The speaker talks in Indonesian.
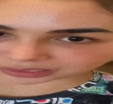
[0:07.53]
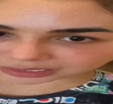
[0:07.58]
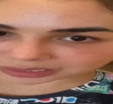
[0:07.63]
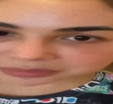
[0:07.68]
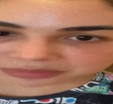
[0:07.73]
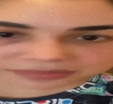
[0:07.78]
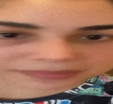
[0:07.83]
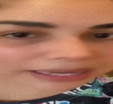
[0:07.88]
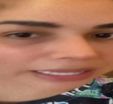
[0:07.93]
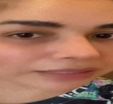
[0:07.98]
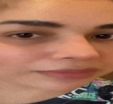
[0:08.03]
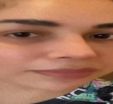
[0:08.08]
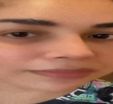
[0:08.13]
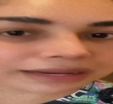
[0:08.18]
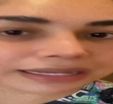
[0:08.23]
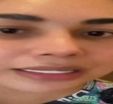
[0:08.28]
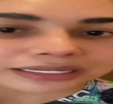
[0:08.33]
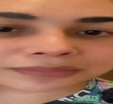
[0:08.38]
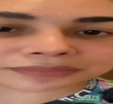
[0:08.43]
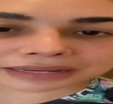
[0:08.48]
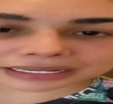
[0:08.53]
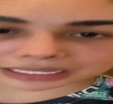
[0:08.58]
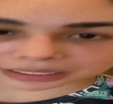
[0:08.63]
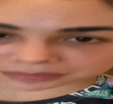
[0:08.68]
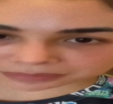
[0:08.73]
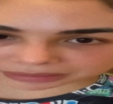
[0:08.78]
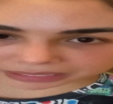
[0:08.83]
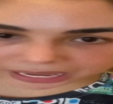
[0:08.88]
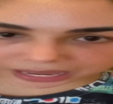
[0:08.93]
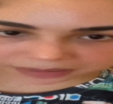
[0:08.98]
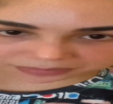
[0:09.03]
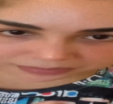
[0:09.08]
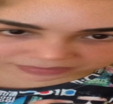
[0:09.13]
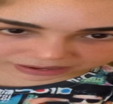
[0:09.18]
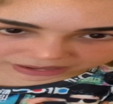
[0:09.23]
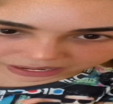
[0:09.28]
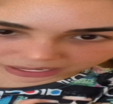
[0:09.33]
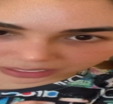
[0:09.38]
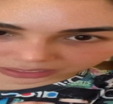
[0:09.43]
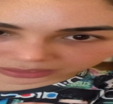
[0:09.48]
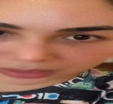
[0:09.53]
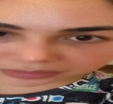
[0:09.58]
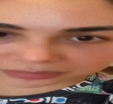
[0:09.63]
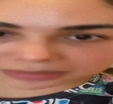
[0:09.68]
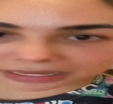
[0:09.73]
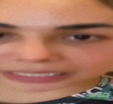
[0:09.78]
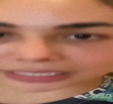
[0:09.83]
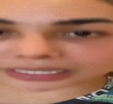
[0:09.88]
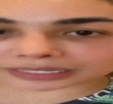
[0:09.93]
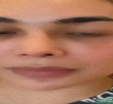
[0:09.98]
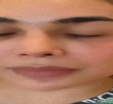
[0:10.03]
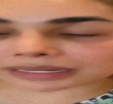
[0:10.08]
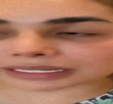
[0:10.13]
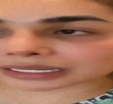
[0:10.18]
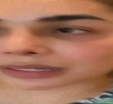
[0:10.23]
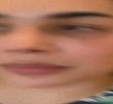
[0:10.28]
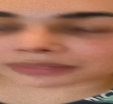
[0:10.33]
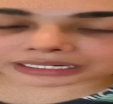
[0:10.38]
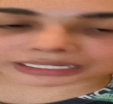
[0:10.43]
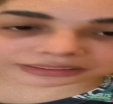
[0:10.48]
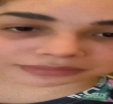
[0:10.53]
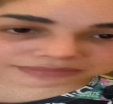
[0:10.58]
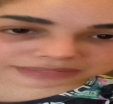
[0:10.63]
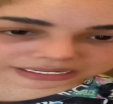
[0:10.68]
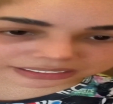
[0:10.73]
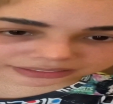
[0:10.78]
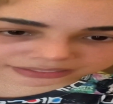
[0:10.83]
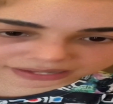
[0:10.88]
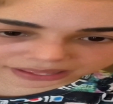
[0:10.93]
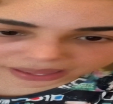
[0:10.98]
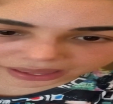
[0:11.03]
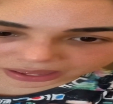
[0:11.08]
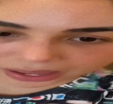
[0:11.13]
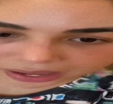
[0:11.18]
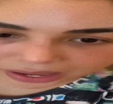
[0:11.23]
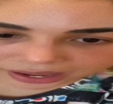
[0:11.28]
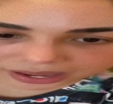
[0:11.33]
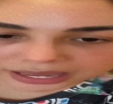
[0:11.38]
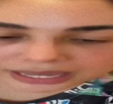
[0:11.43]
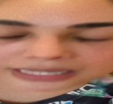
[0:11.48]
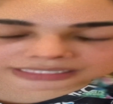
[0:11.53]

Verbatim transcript: Lebih baik banyak-banyak beramal, banyak-banyak beribadah